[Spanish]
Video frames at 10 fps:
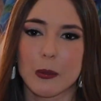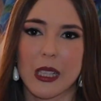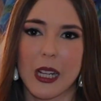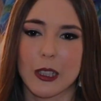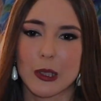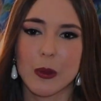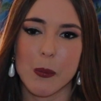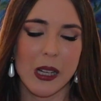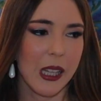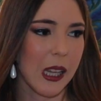mira, yo soy muy
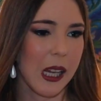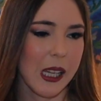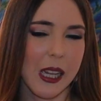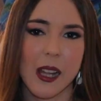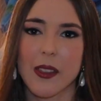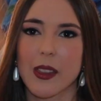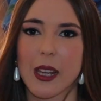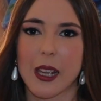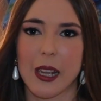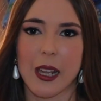partidaria
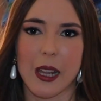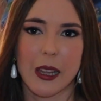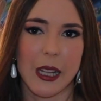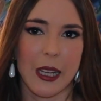de,